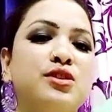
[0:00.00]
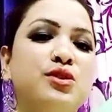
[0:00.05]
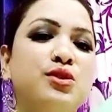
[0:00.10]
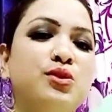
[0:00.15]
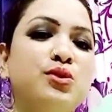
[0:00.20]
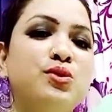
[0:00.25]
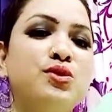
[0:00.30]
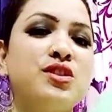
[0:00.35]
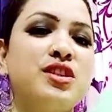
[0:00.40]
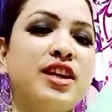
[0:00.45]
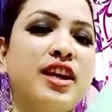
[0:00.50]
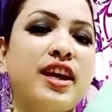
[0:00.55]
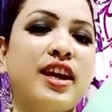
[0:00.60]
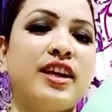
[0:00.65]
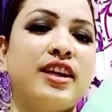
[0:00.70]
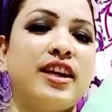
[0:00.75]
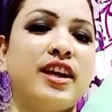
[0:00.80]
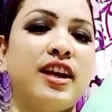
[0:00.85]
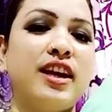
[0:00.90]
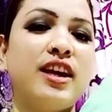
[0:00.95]
दूसरी है
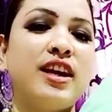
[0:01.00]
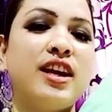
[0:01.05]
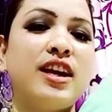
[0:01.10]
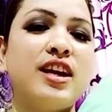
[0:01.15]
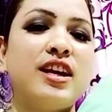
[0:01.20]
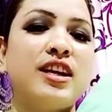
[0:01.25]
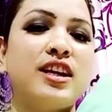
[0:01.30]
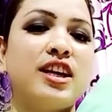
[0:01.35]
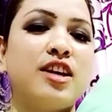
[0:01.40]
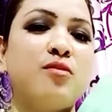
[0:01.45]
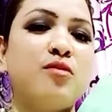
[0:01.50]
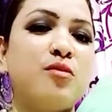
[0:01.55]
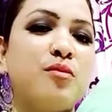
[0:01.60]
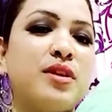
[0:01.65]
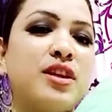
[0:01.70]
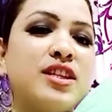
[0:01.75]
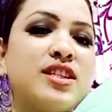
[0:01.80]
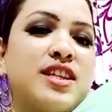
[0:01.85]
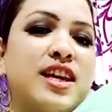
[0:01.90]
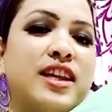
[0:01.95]
ये ये भी
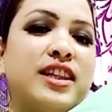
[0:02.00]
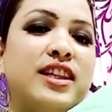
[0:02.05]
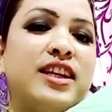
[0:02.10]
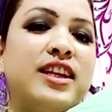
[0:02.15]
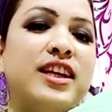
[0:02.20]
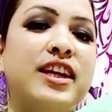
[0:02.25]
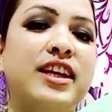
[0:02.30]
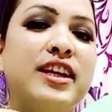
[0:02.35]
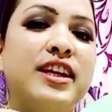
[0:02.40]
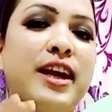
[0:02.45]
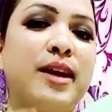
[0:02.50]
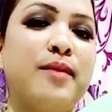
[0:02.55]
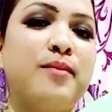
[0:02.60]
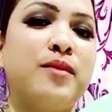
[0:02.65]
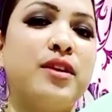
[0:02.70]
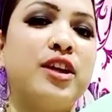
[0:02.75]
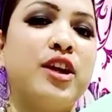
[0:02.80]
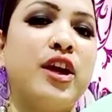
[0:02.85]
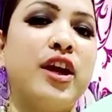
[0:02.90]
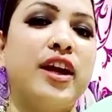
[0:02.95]
मेरी शादी के ही टाइम
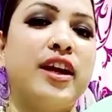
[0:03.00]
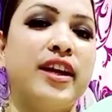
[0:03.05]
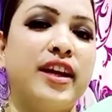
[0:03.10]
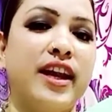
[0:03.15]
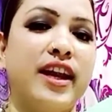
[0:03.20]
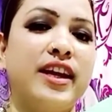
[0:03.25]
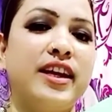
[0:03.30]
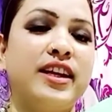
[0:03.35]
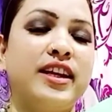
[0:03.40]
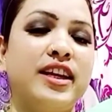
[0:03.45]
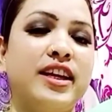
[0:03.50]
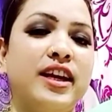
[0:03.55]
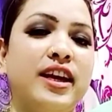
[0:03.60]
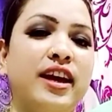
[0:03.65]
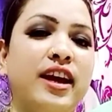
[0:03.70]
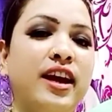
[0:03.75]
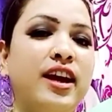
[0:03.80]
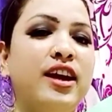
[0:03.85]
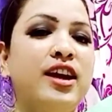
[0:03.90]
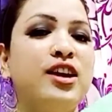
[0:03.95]
की है नेट की
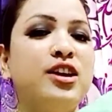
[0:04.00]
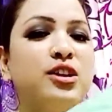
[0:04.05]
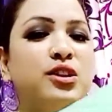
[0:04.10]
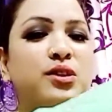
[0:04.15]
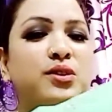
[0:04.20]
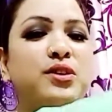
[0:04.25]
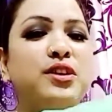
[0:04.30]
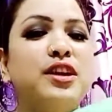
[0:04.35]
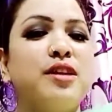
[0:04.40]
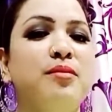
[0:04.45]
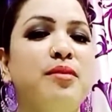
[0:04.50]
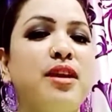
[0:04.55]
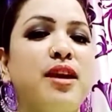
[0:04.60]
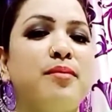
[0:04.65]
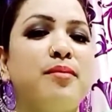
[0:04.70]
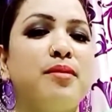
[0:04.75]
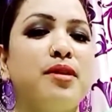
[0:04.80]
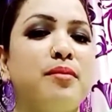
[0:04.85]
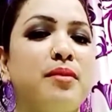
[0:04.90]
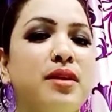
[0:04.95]
है तो ये भी
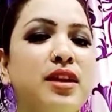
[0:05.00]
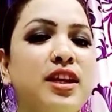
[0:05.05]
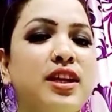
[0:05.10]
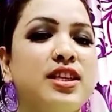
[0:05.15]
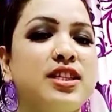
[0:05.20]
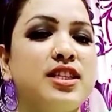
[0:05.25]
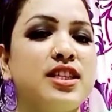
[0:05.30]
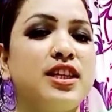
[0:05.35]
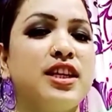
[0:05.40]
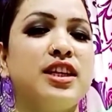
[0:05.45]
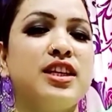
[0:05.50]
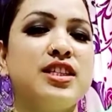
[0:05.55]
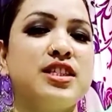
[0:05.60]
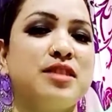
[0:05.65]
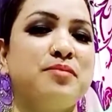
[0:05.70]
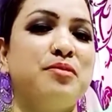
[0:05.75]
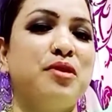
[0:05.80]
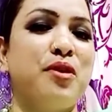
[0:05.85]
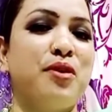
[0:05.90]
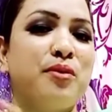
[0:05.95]
आपने मेरे किसी न
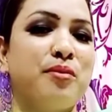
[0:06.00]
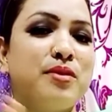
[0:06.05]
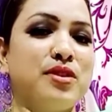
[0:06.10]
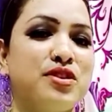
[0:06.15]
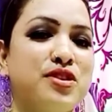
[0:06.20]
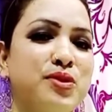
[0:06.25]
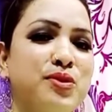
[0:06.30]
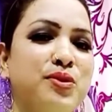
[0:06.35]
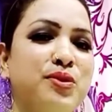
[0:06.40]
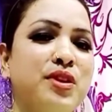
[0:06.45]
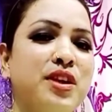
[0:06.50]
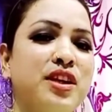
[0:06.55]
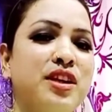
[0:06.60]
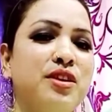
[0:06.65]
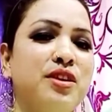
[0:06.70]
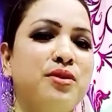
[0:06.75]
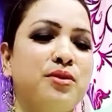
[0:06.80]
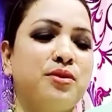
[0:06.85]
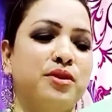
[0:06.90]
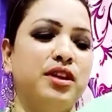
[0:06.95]
किसी ब्लॉग में ज़रूर
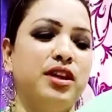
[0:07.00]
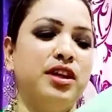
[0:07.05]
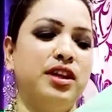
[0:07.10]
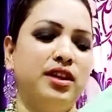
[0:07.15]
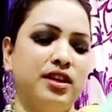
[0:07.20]
देखी होगी